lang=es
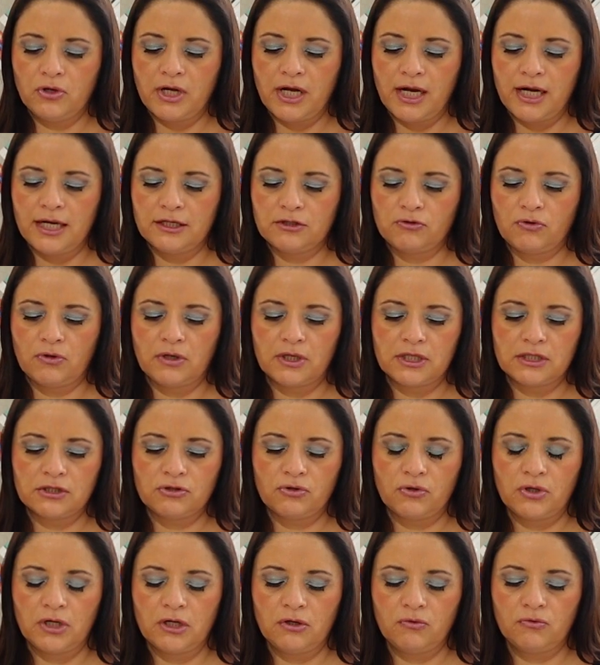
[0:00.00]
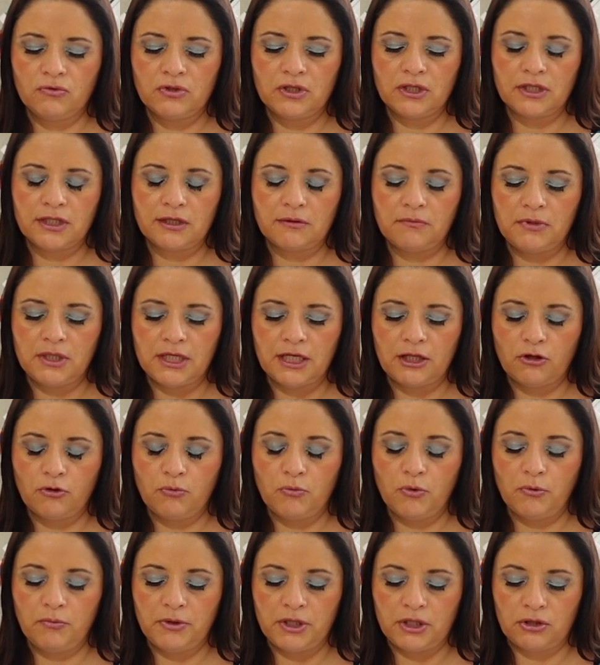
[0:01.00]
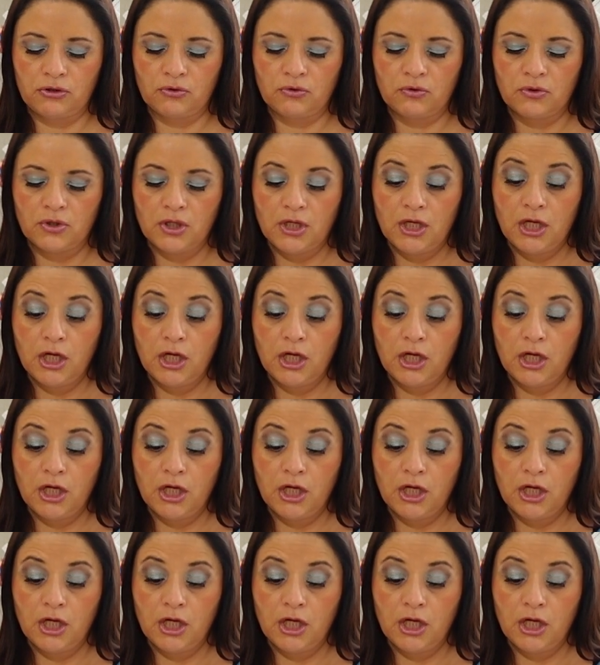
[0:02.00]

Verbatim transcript: cara a su agresor en un determinado momento,